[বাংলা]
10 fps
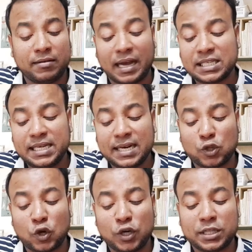রাশিয়ার
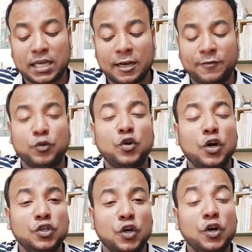দখলে থাকা
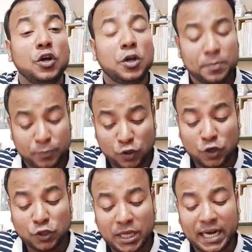ভূখণ্ড
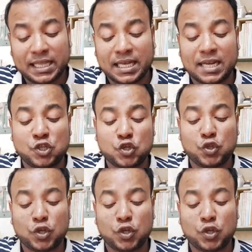পুনরুদ্ধারে তারা যুদ্ধ